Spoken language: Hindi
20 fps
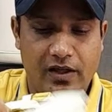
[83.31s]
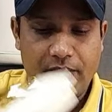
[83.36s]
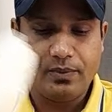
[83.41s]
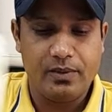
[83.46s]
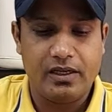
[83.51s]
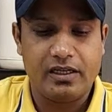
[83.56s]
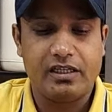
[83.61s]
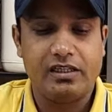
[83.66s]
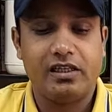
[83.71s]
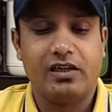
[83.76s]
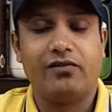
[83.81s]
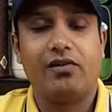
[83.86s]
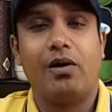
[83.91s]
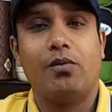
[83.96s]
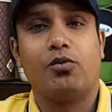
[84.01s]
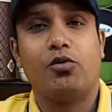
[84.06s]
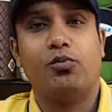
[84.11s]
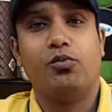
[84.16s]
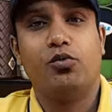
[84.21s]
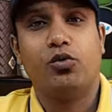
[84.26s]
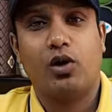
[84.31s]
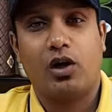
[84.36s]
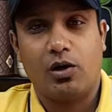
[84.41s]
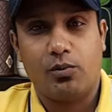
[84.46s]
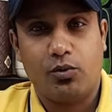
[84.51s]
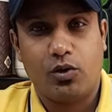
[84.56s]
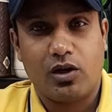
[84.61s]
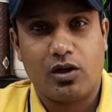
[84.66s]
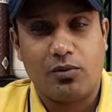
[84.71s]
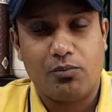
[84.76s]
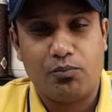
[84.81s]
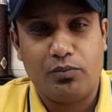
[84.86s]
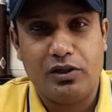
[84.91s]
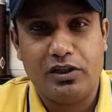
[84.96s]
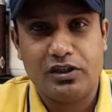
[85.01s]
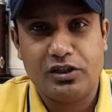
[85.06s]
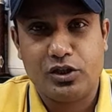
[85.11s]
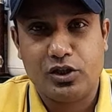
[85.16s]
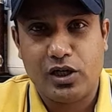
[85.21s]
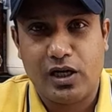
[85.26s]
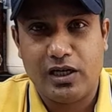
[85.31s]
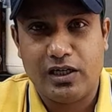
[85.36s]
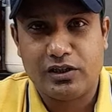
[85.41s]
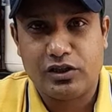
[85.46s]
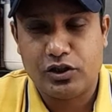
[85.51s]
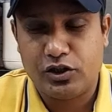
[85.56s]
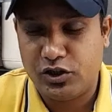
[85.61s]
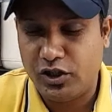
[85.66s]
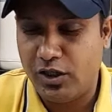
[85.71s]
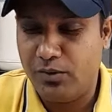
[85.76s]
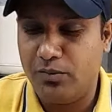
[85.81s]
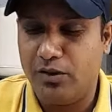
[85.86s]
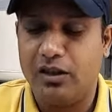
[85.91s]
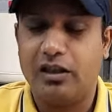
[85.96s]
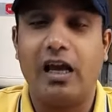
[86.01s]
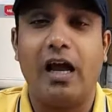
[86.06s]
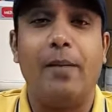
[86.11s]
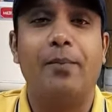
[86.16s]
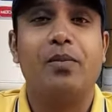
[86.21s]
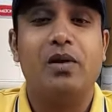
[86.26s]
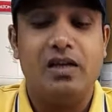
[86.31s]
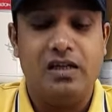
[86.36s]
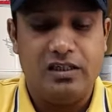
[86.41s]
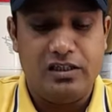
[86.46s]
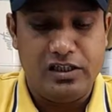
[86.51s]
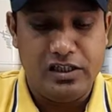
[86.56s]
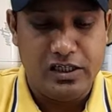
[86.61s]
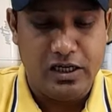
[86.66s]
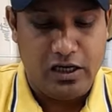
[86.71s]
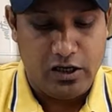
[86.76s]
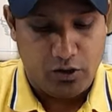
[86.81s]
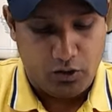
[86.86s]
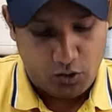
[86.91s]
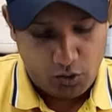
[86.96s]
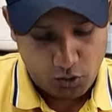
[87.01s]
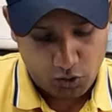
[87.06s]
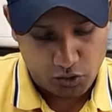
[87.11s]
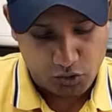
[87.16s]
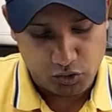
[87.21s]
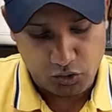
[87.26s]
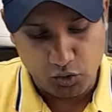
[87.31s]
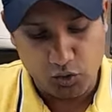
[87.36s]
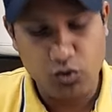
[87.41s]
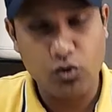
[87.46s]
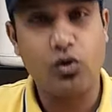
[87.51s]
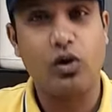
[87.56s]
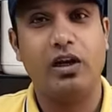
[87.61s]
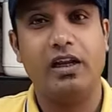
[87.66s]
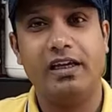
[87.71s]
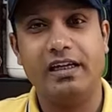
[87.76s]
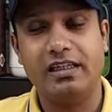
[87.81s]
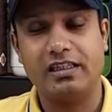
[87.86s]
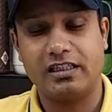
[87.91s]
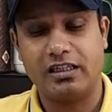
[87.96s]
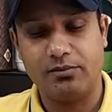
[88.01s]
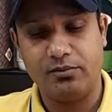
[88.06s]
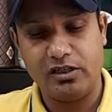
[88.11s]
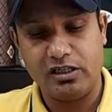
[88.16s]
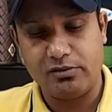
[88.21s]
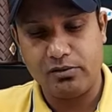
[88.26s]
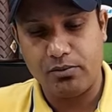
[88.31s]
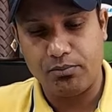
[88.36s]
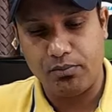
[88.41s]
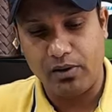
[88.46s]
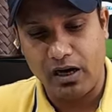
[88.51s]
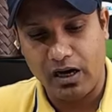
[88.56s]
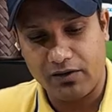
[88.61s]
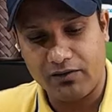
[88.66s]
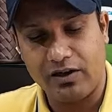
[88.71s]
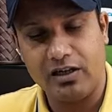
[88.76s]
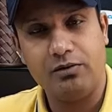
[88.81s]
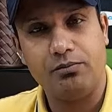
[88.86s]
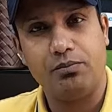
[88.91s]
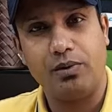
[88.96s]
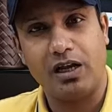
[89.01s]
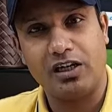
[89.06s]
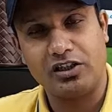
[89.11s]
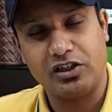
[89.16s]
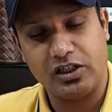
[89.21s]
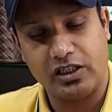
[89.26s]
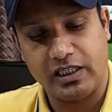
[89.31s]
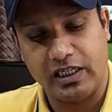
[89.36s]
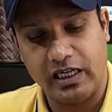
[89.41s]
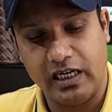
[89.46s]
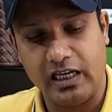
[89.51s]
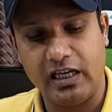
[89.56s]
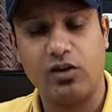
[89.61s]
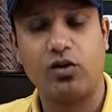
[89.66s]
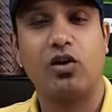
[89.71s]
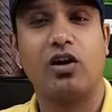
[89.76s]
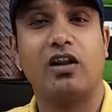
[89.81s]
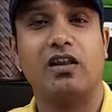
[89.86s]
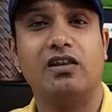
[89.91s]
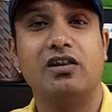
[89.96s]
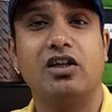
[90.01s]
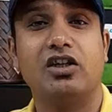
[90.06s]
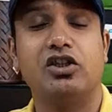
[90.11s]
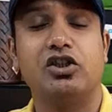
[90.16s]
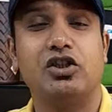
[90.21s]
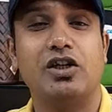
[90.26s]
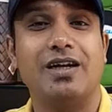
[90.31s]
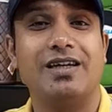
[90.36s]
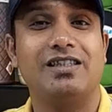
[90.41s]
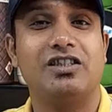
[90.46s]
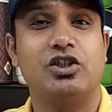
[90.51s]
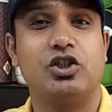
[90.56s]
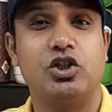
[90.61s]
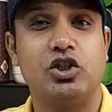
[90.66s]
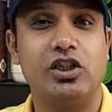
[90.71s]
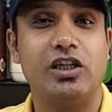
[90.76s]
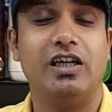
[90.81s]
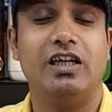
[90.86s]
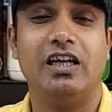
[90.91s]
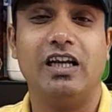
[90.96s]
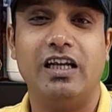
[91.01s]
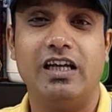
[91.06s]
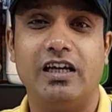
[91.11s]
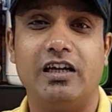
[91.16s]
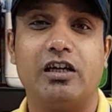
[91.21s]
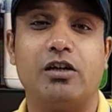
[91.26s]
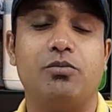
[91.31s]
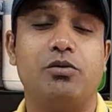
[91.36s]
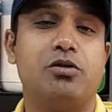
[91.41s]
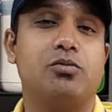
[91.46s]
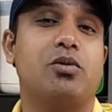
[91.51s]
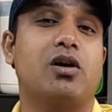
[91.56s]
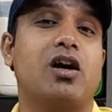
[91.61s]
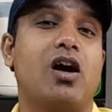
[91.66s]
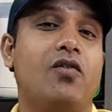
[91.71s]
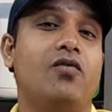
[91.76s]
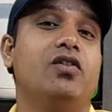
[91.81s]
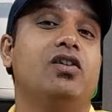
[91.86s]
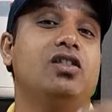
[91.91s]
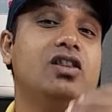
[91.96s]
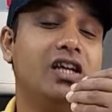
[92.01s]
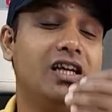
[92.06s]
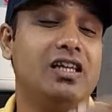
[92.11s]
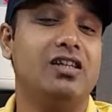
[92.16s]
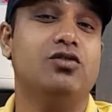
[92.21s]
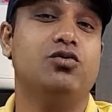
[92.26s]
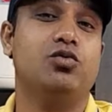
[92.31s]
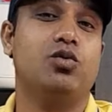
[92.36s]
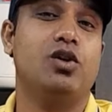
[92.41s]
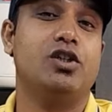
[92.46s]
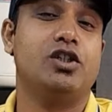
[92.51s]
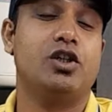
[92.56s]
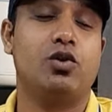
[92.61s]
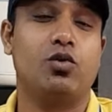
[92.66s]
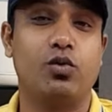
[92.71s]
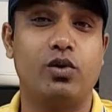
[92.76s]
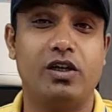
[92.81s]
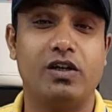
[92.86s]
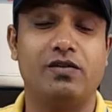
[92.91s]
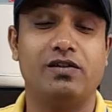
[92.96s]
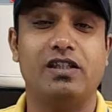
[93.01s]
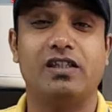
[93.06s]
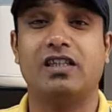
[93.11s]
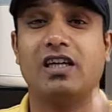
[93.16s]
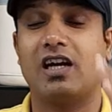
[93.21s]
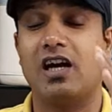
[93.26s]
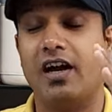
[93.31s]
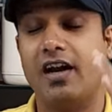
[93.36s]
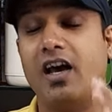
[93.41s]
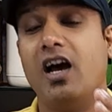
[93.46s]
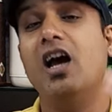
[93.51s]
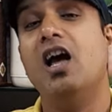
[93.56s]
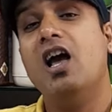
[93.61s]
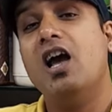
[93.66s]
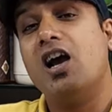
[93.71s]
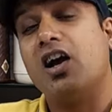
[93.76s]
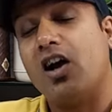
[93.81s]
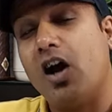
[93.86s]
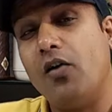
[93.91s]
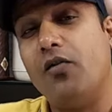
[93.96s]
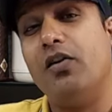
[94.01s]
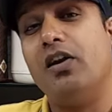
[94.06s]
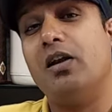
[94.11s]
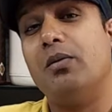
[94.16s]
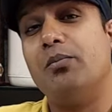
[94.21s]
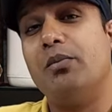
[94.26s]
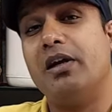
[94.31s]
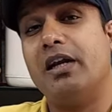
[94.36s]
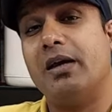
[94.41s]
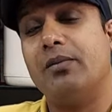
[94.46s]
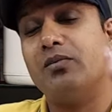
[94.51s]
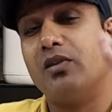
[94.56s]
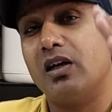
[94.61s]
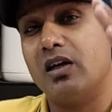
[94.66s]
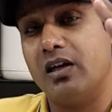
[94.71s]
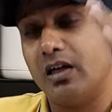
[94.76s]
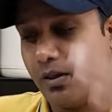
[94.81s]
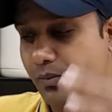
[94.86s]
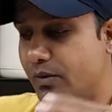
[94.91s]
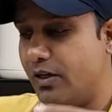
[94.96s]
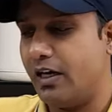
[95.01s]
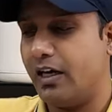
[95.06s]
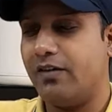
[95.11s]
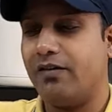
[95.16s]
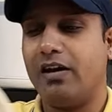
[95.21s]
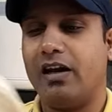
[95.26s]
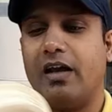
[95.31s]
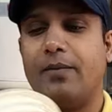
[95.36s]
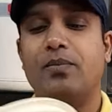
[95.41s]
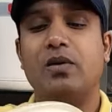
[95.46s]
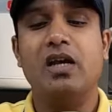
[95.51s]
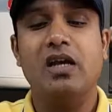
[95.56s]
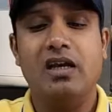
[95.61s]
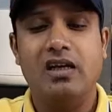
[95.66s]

अंदर की तरफ आपको पूरा का पूरा कंप्लीट स्टेनलेस स्टील मिलता है ठीक है और दोनों लेयर्स के बीच बीच में बाहर वाली प्लास्टिक की लेयर और अंदर स्टेनलेस स्टील की लेयर के बीच में काफ़ी थिक इंसुलेशन होने की वजह से खाना काफ़ी लंबे टाइम तक गर्म रहने वाला है